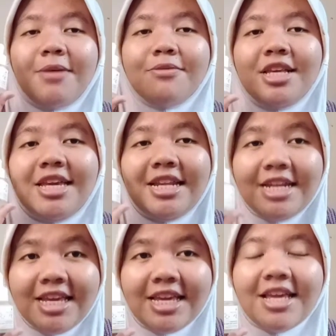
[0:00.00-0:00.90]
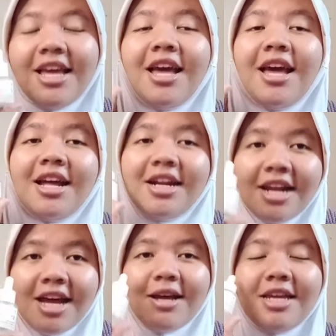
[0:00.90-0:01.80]
something ini
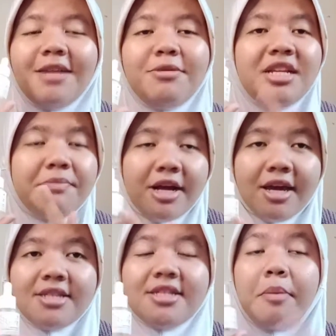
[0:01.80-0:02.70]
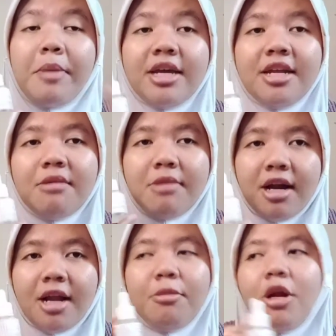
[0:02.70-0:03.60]
Nah, ini bisa dipakai setiap pagi dan
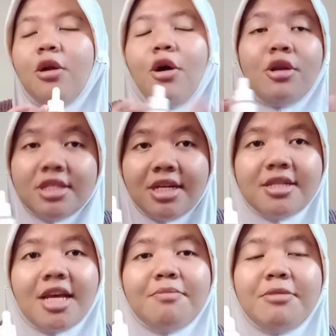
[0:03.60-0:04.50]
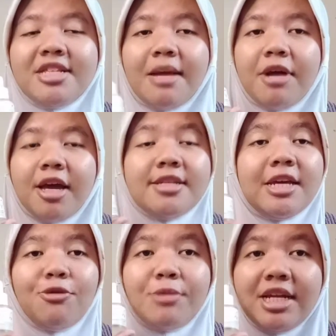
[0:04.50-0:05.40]
malam dan all skin type bisa pakai
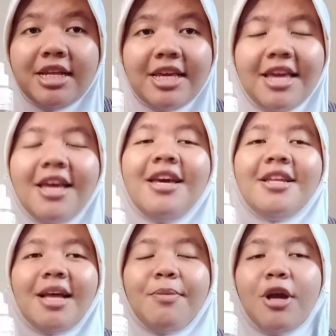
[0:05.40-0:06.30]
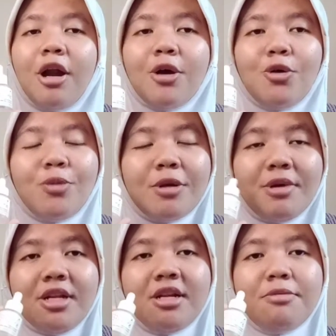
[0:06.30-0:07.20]
serum ini. Tapi kalau aku
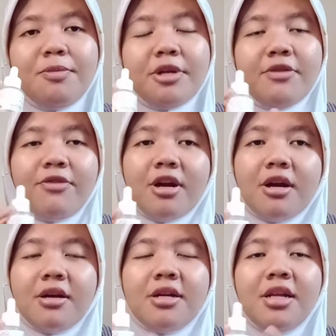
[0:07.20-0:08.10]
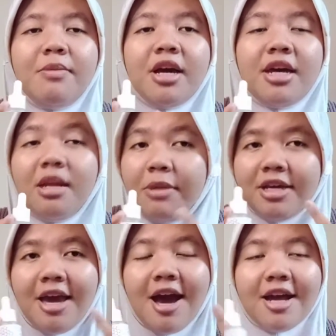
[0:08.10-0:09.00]
pribadi lebih prefer dipakai di
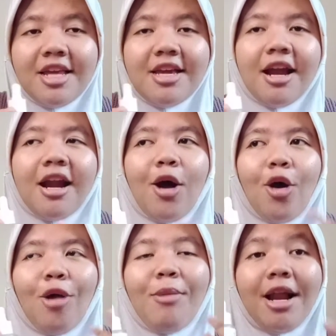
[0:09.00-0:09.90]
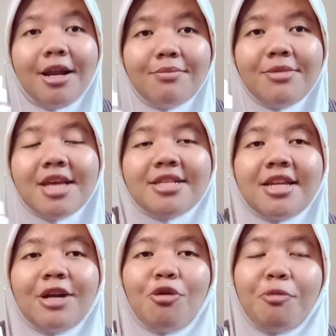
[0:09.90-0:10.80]
pagi hari karena kalau malam
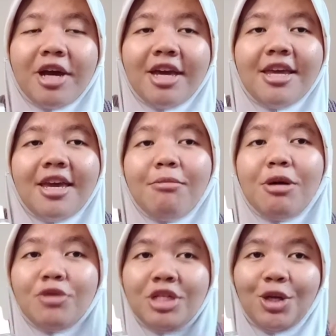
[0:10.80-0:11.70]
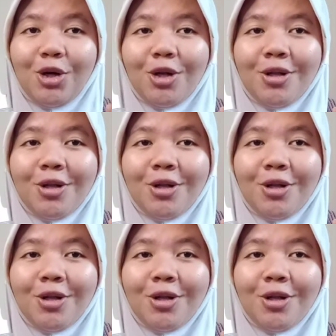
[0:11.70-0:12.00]
biasanya aku pakainya yang lebih kecil